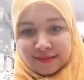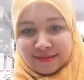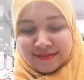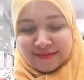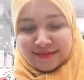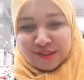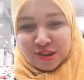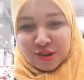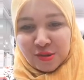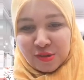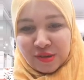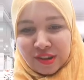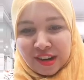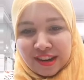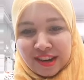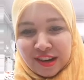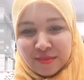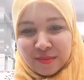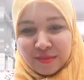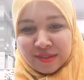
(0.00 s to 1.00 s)
شكرا
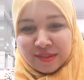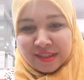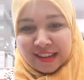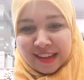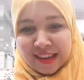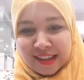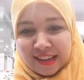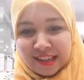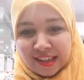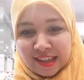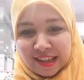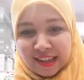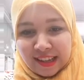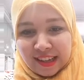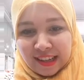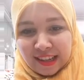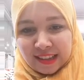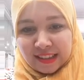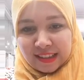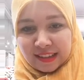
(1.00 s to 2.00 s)
حبيبتي عائشه
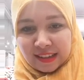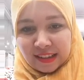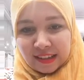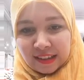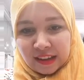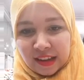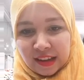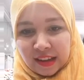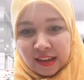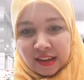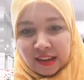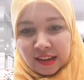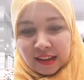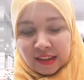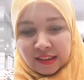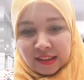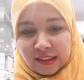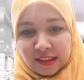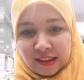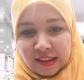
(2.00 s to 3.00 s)
لهلا خطيك
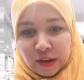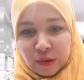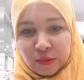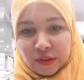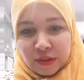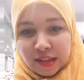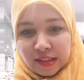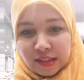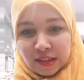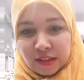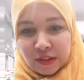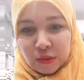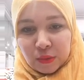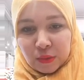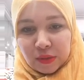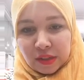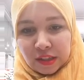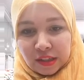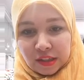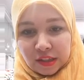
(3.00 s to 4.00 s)
راه وليناتك اللي
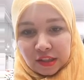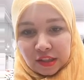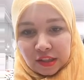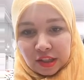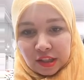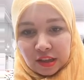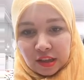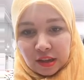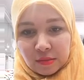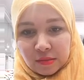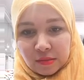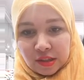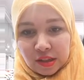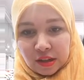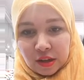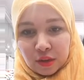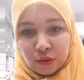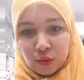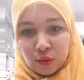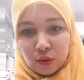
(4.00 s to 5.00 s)
زوينين شي طقم ديال
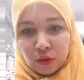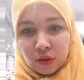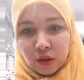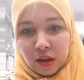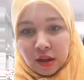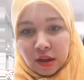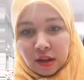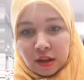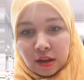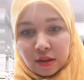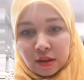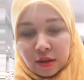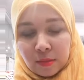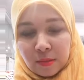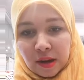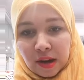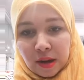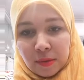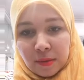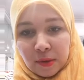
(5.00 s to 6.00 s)
الحضور آه
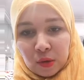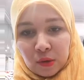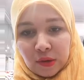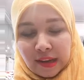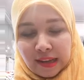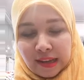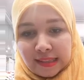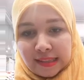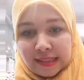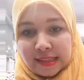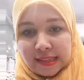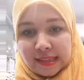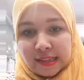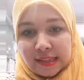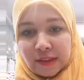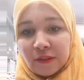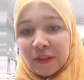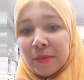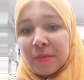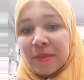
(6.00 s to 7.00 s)
مرحبا خويا عز الدين
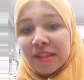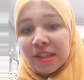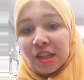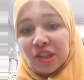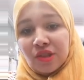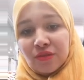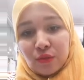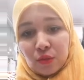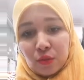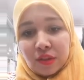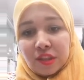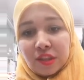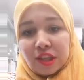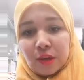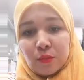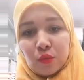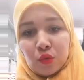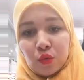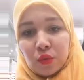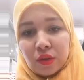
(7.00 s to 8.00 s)
صيفط لي ميساج في
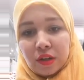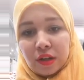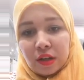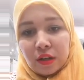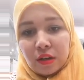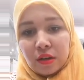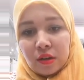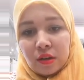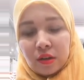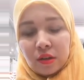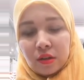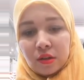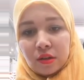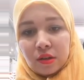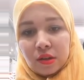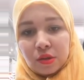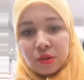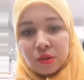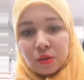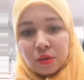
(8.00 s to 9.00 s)
الواتساب ونوريك
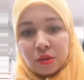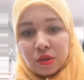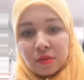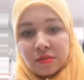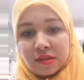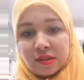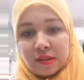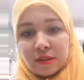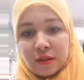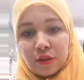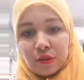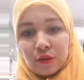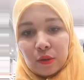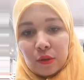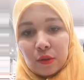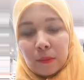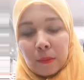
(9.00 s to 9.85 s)
لي زونسون ديال الحضور